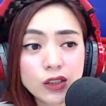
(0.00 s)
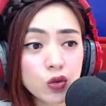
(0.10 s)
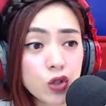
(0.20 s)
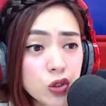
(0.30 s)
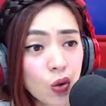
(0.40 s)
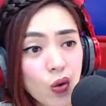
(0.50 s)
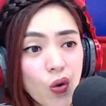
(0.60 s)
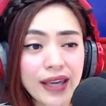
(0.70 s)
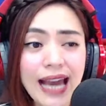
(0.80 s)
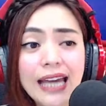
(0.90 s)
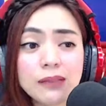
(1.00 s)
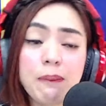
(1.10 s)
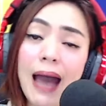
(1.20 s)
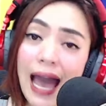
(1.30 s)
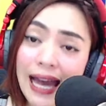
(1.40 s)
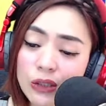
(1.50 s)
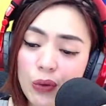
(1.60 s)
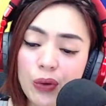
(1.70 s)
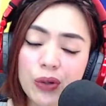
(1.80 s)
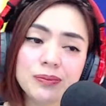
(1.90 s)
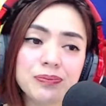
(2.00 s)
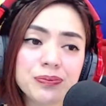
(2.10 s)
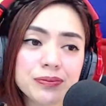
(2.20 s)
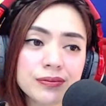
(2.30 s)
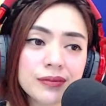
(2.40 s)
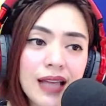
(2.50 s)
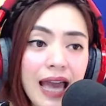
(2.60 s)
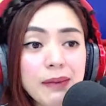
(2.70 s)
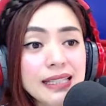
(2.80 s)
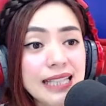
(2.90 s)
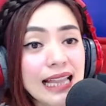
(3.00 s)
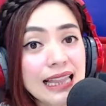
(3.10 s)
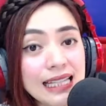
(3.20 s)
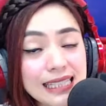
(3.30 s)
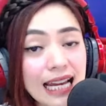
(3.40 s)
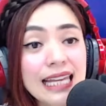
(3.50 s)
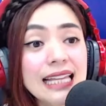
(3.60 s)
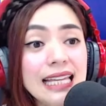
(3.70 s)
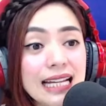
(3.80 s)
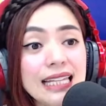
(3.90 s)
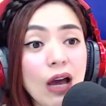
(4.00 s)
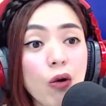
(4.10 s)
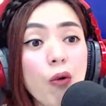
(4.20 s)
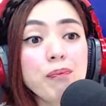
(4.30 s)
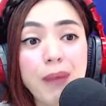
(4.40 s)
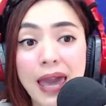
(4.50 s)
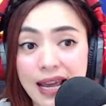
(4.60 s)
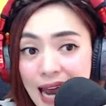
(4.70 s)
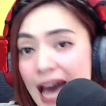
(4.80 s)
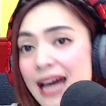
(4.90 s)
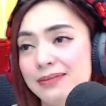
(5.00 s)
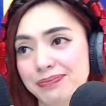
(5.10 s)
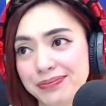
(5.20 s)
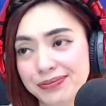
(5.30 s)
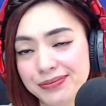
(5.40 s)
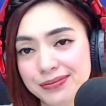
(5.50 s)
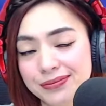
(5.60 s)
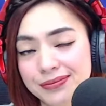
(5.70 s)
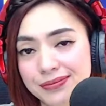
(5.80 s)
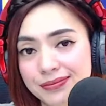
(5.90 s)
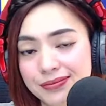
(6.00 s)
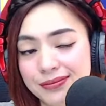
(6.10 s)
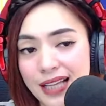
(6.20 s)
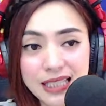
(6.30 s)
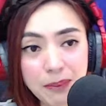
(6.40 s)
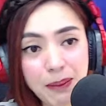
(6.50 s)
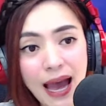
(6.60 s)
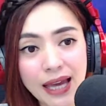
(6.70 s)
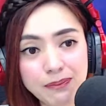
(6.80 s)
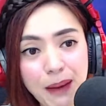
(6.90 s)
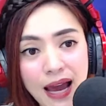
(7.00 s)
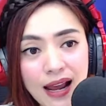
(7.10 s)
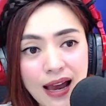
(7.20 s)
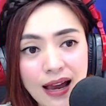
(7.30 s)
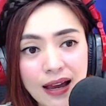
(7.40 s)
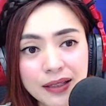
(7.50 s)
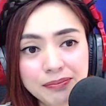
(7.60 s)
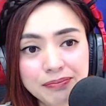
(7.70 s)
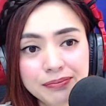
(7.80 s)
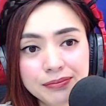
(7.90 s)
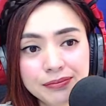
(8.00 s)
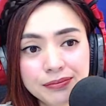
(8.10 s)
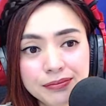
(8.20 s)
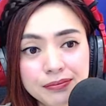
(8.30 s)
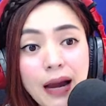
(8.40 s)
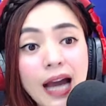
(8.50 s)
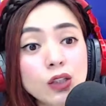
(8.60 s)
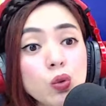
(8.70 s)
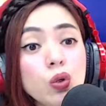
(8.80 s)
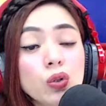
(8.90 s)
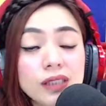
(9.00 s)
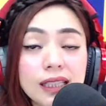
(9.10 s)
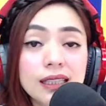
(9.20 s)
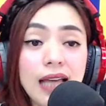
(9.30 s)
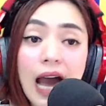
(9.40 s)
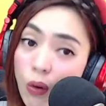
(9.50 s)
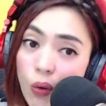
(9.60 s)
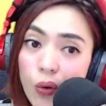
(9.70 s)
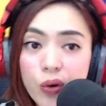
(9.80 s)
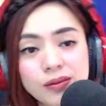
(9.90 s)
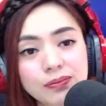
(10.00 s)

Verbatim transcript: gusto ko ay kahit papaano ay may sal- sarili rin akong pera. Isa pa ay para makatulong din ako